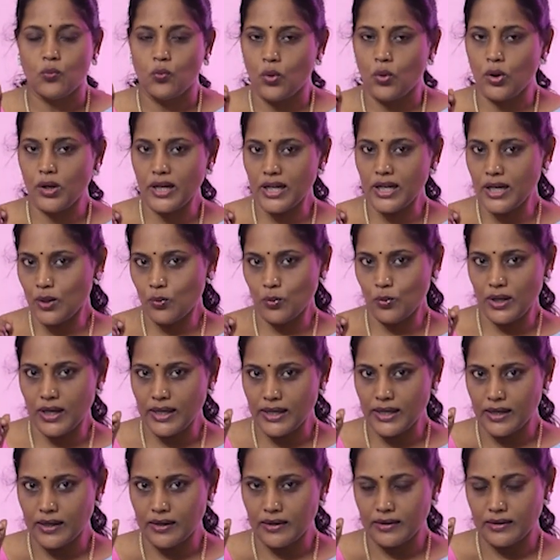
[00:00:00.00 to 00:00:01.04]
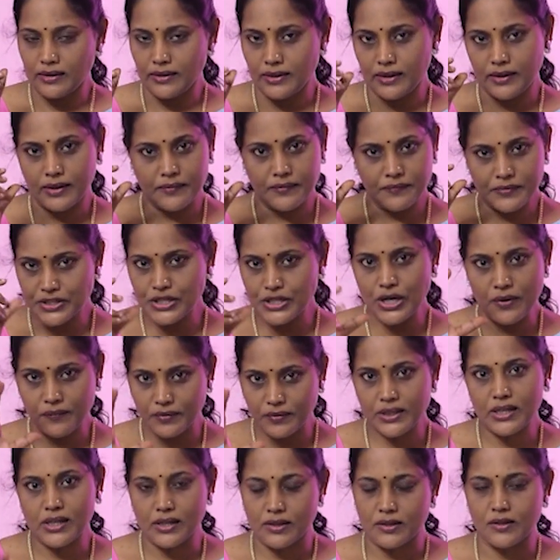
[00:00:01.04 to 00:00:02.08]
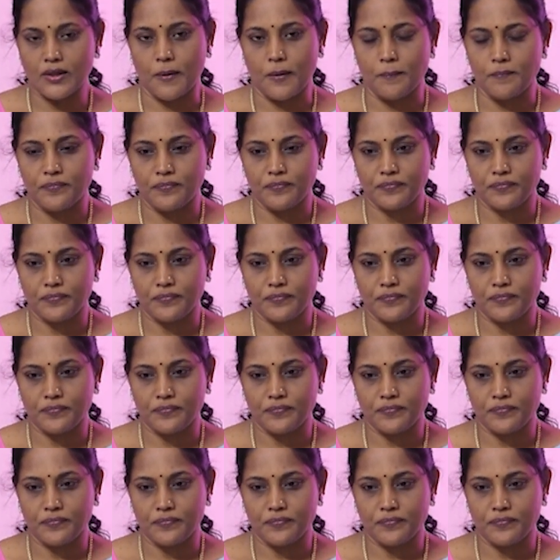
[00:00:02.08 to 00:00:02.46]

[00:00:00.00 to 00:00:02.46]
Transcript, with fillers: ஓலையில் உள்ள விஷயம் வந்து இதுதான்